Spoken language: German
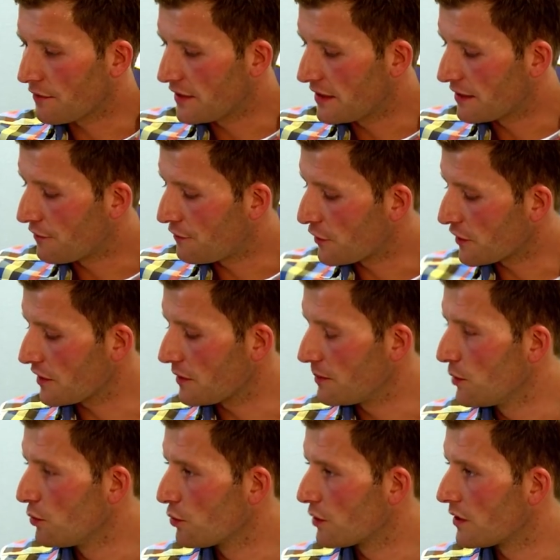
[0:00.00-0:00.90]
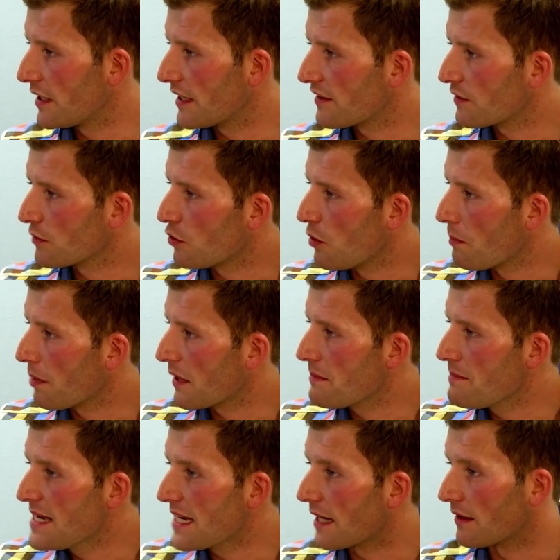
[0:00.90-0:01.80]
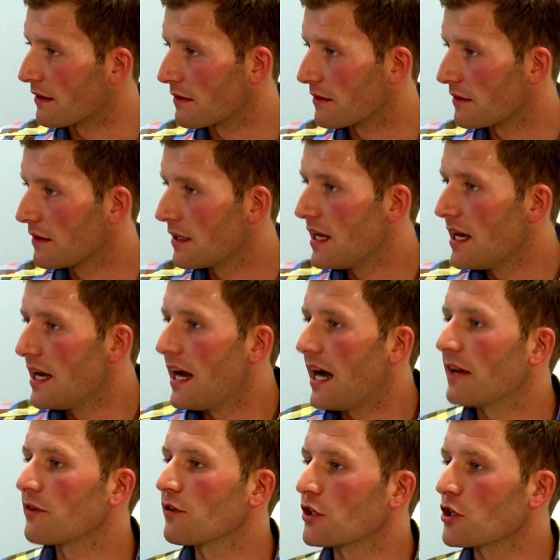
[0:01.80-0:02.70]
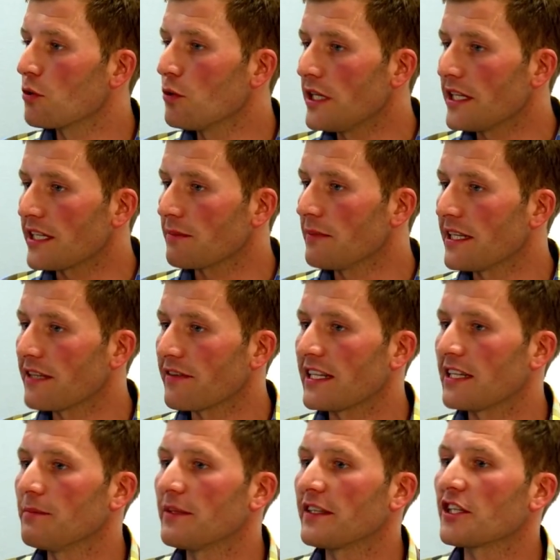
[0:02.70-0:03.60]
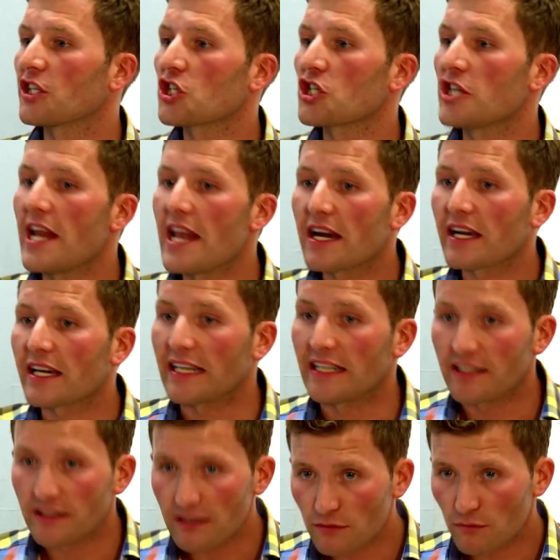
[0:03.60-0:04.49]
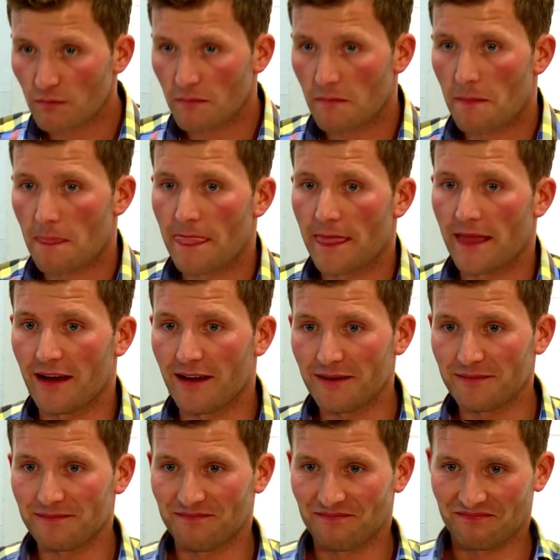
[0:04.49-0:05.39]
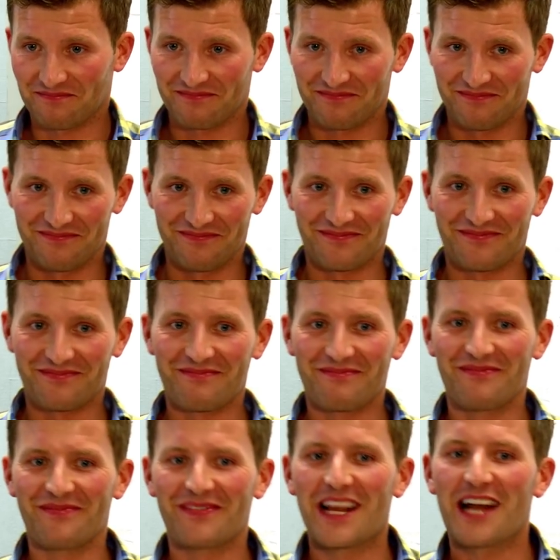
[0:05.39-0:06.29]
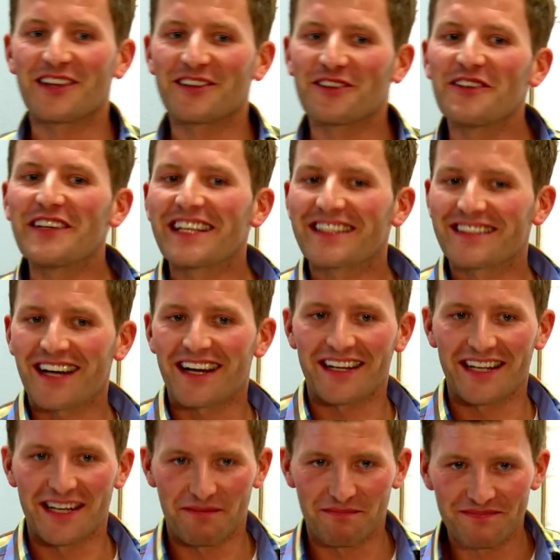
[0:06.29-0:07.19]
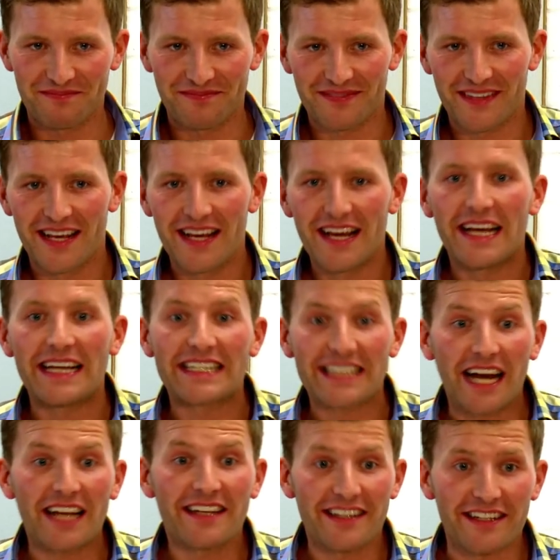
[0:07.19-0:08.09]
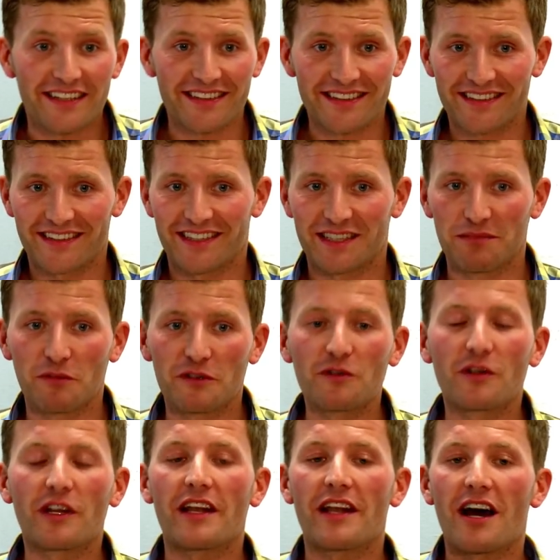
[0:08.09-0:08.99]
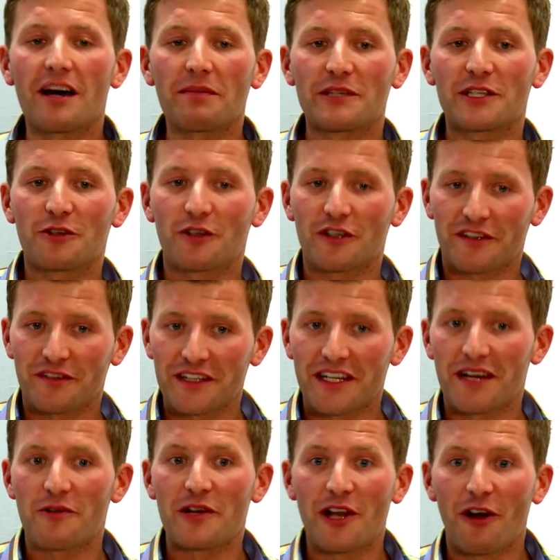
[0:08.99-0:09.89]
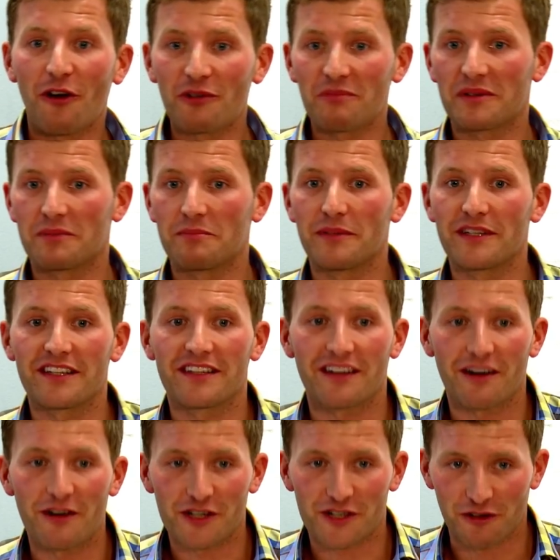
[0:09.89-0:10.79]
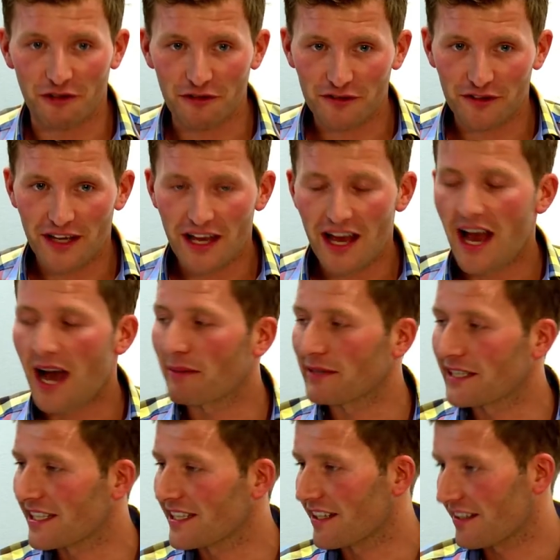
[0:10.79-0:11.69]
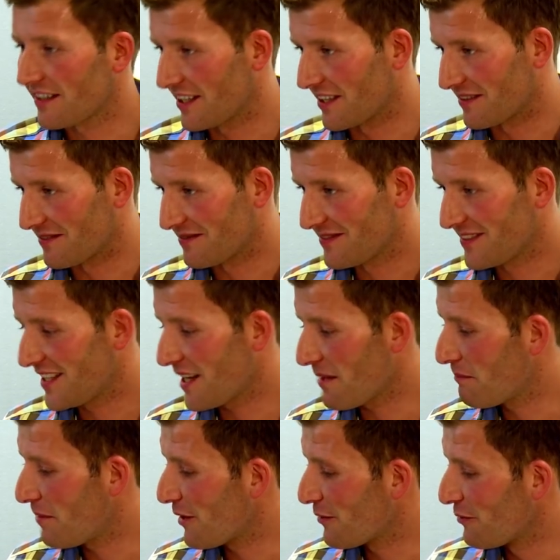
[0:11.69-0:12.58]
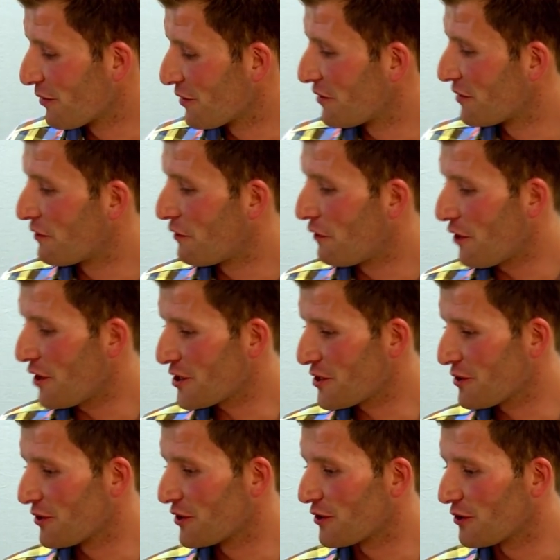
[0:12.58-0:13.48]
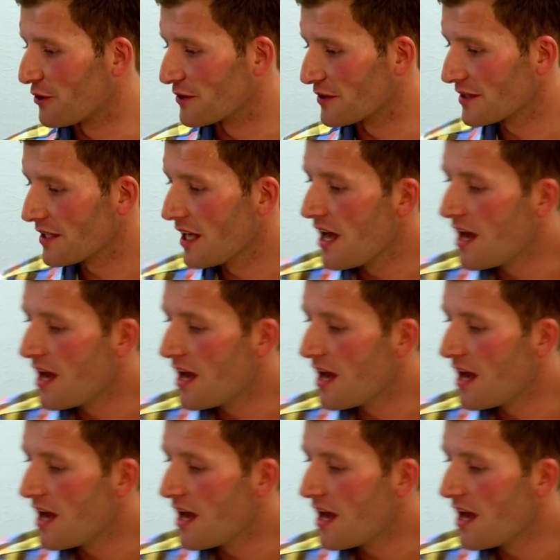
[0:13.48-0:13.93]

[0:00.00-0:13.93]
auf diese 40 Minuten jetzt zu komprimieren. Also entschuldigt mich, wenn ich ein bisschen schneller rede. Ja? Also so wie jetzt gerade eben. Ich kann das. Ich muss nur danach mich kurz wieder reloaden mit ein bisschen Sauerstoff. Aber ich kriege das hin. Ich habe ein paar Kokosnüsse vorher schon getrunken,